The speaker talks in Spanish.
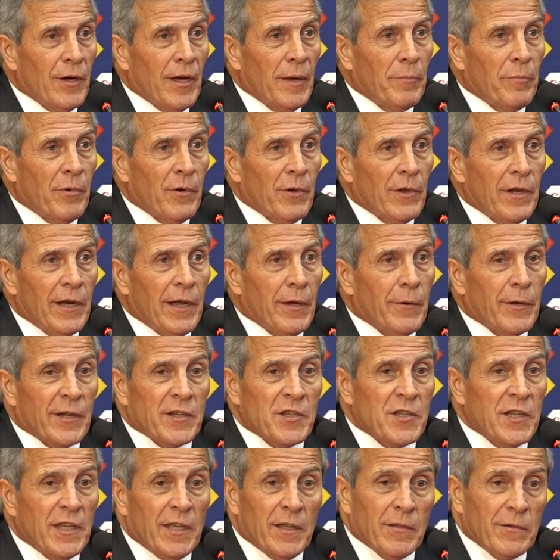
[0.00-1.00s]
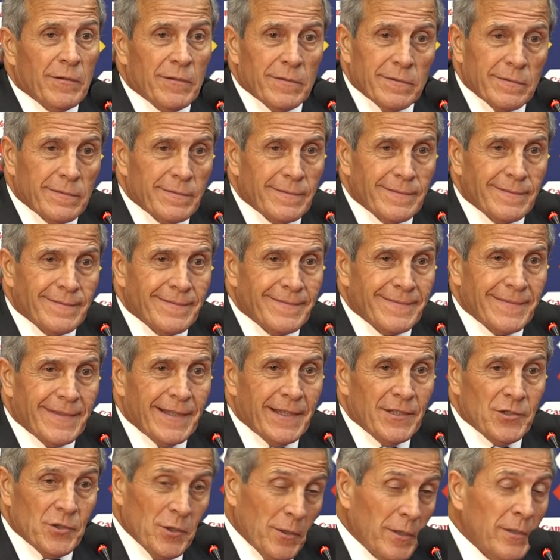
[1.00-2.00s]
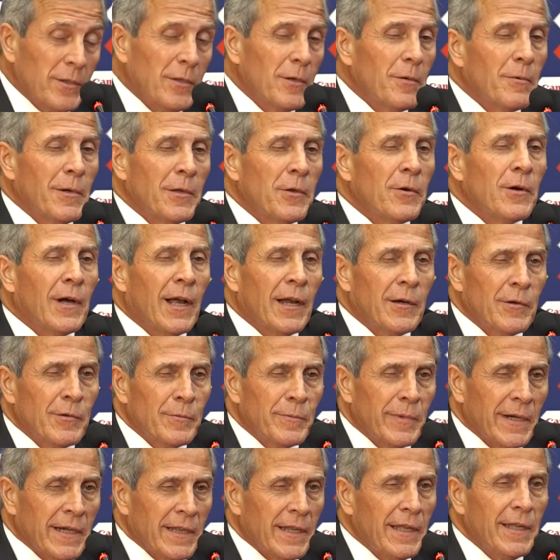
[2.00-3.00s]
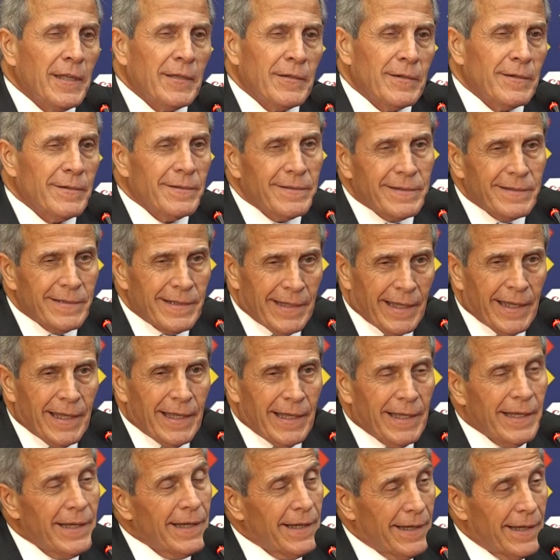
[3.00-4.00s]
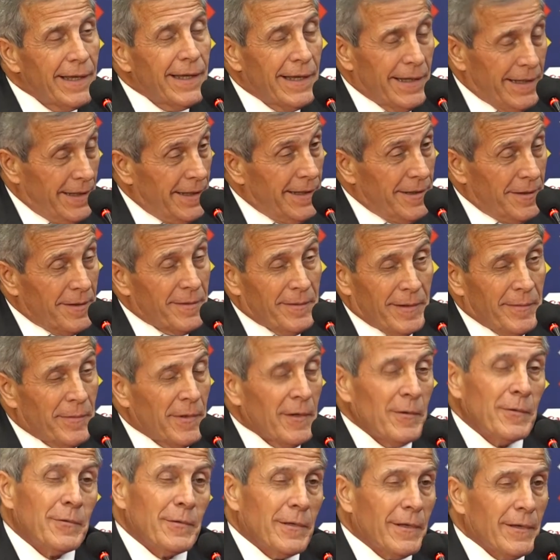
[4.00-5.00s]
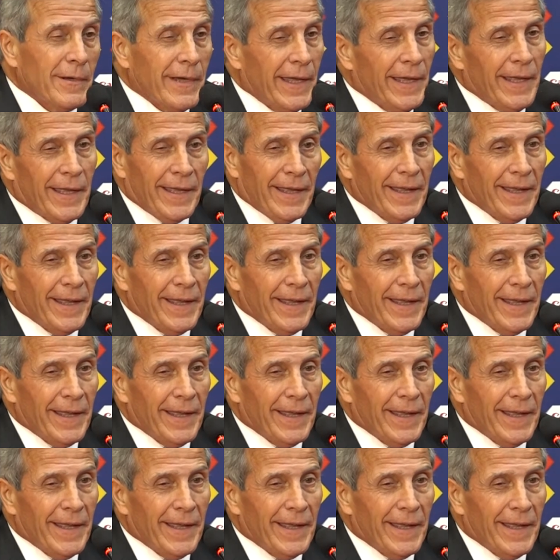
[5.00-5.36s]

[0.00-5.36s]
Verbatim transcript: que podría haber sido, sobre todo cuando gano un partido. ¿eh? Me pregunto que